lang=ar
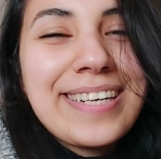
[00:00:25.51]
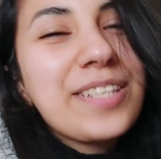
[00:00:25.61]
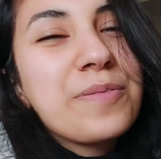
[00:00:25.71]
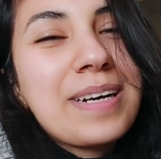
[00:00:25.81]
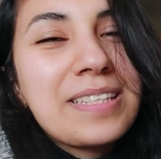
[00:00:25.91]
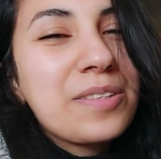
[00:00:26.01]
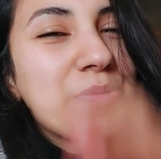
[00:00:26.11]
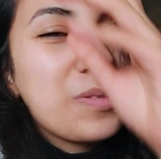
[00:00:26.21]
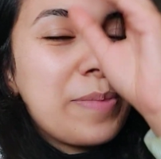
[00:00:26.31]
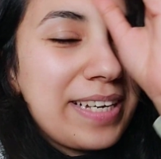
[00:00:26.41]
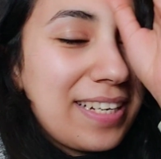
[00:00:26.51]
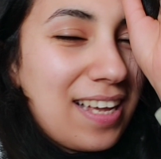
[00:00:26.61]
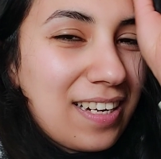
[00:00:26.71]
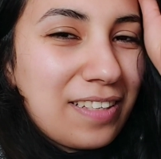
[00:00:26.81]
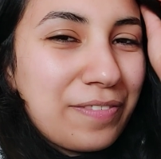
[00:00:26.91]
قلت اليوم غادي ندوز معايا
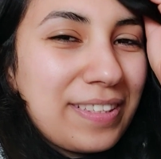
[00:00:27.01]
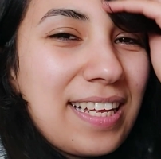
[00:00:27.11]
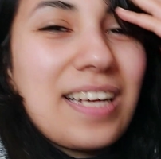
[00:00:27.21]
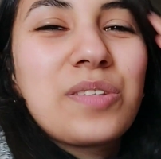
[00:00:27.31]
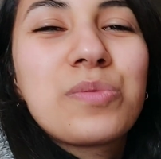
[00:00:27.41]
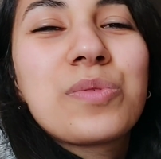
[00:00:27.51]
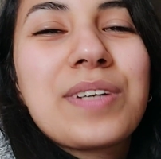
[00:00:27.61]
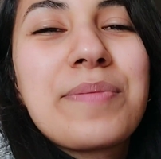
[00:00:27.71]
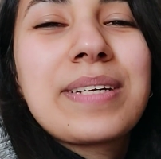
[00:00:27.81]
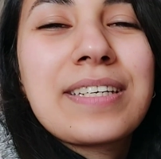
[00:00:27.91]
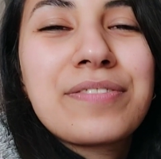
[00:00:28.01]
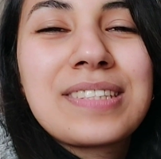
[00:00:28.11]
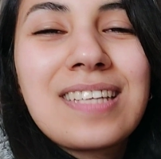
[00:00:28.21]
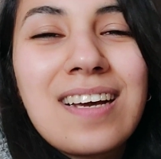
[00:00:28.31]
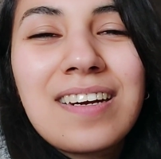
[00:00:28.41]
النهار غير في الدار غندوزو كامل غير في
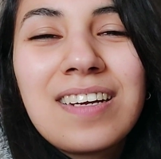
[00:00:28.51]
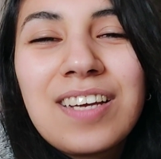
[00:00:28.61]
الدار